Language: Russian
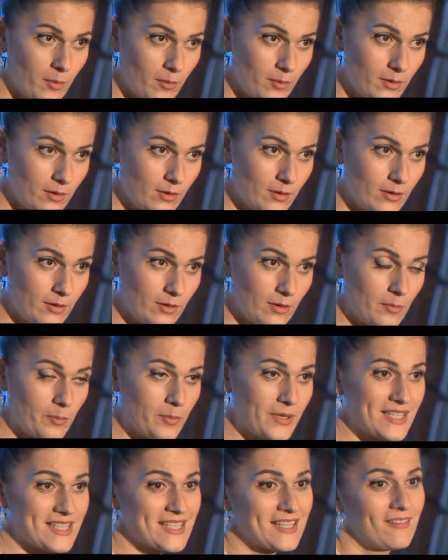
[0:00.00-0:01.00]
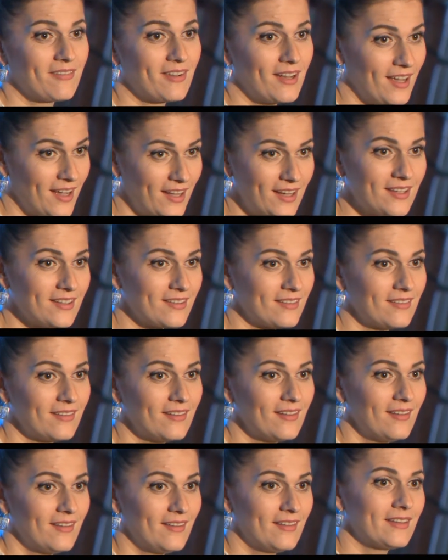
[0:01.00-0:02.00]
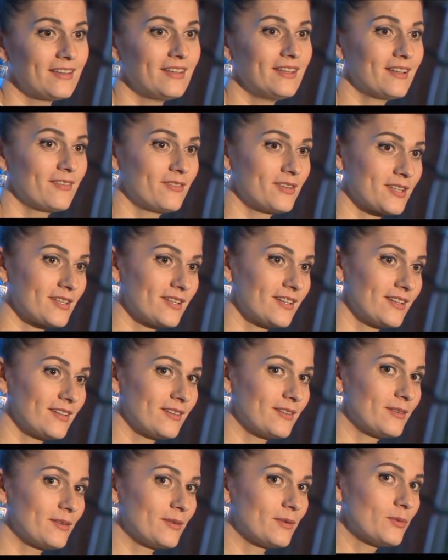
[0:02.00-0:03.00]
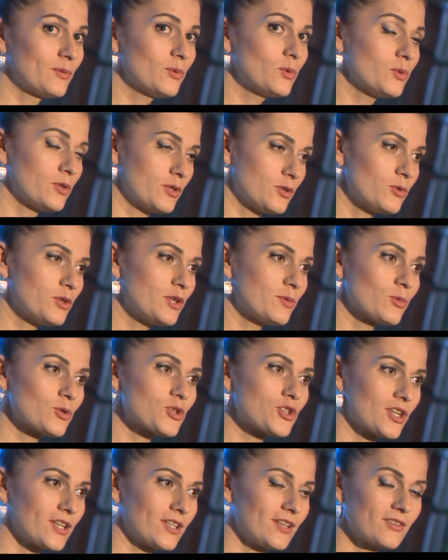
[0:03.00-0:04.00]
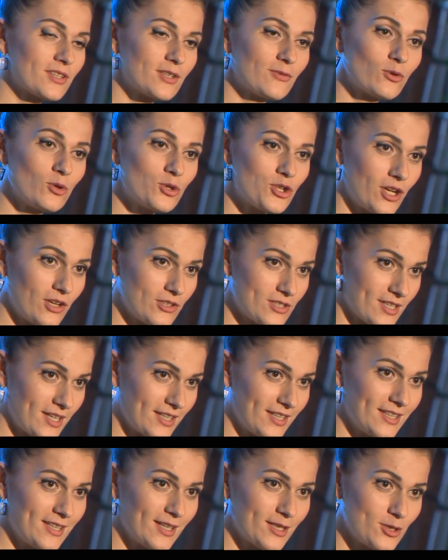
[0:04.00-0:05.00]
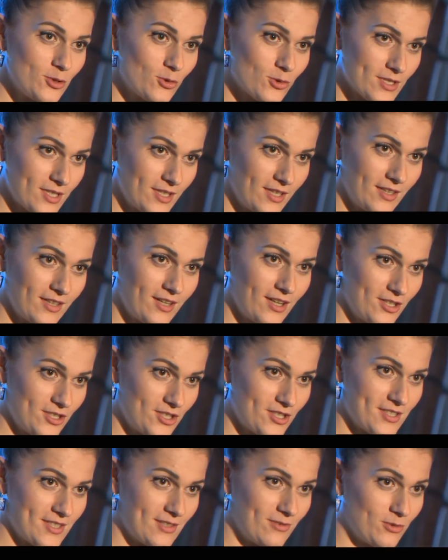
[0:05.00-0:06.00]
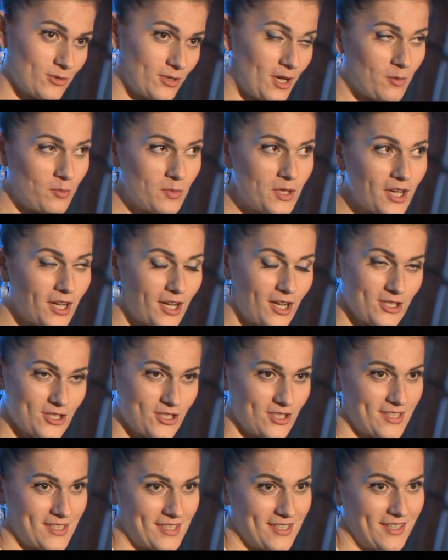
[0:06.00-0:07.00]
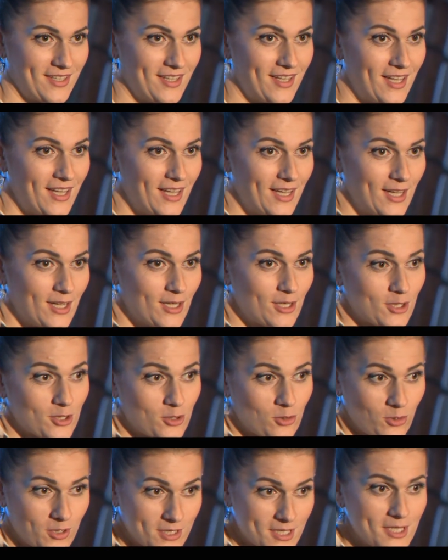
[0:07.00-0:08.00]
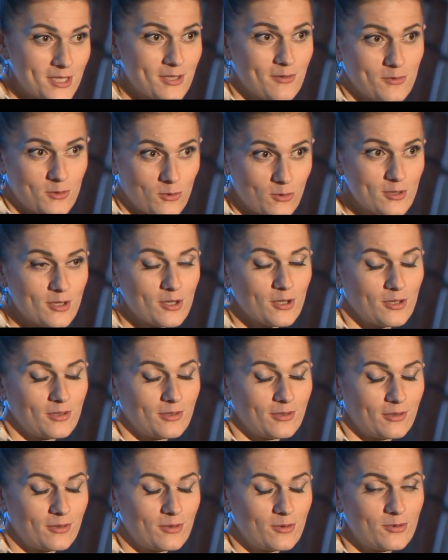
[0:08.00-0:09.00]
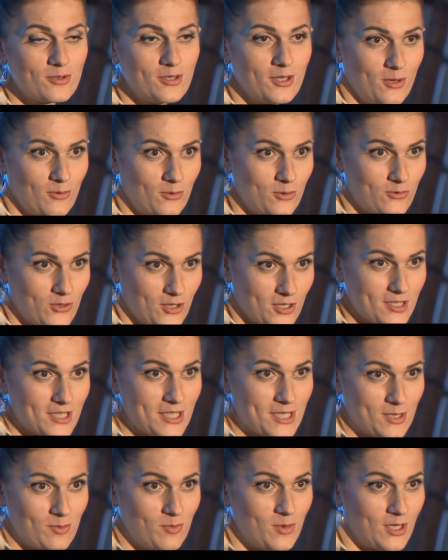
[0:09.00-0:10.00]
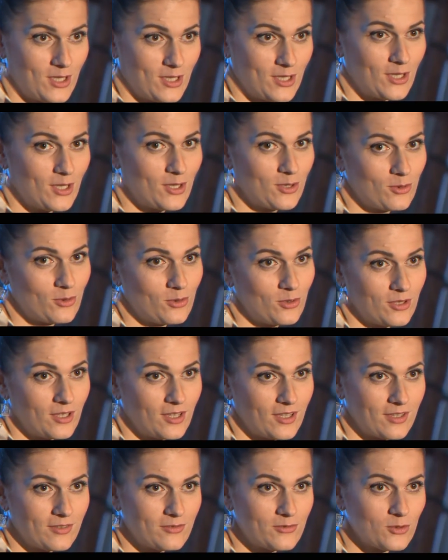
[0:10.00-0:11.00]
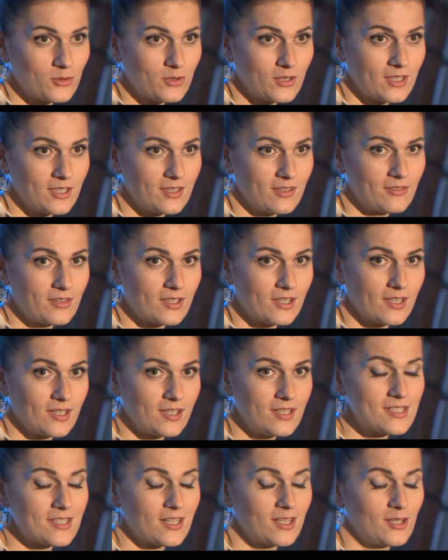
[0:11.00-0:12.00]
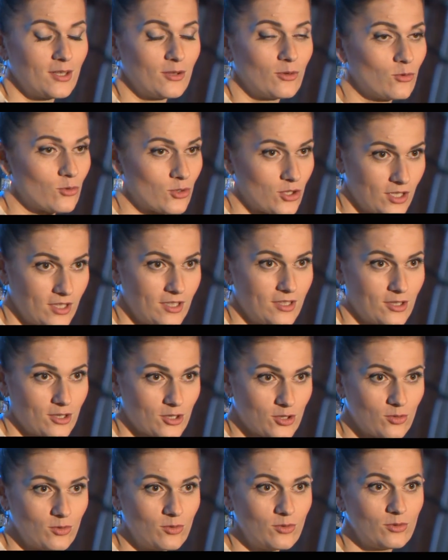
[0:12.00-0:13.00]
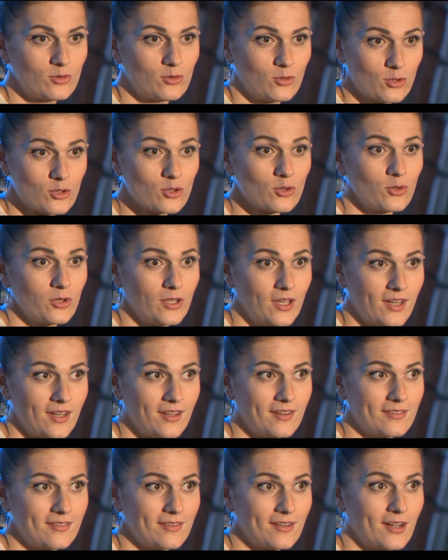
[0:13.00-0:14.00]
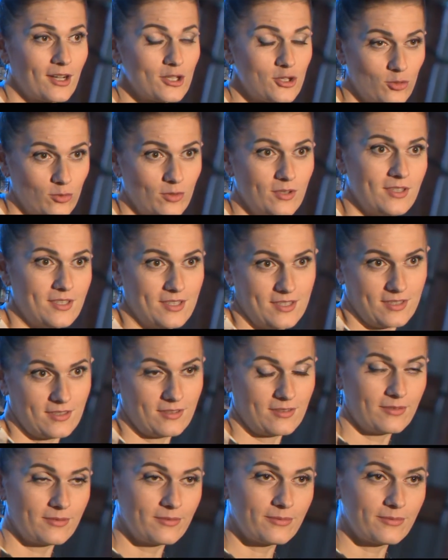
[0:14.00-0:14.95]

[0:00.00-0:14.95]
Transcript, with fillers: э, представляли и, наверное, э, ну, тут немножечко, наверное, включаются какие-то актерские качества, вот как мне кажется. Э, что касается взрослых э, людей, вот в частности меня, да, то я все-таки, наверное, искренне уже доношу то, что я хочу донести.